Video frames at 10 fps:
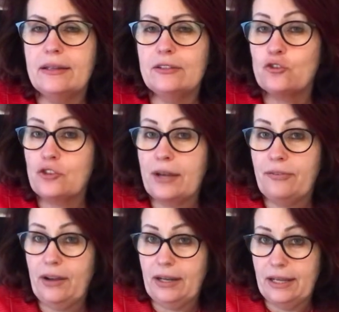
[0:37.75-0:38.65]
eu já
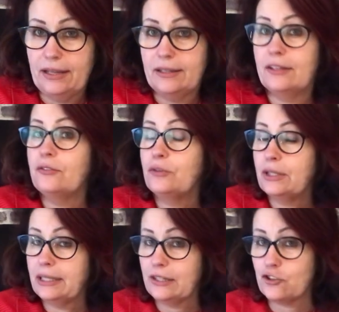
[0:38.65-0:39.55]
falei que eu vou
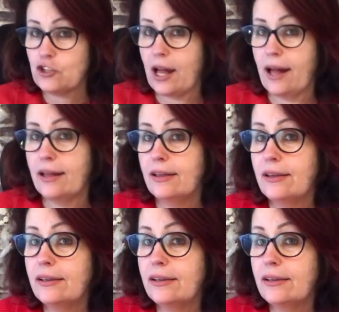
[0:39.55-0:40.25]
encaixar,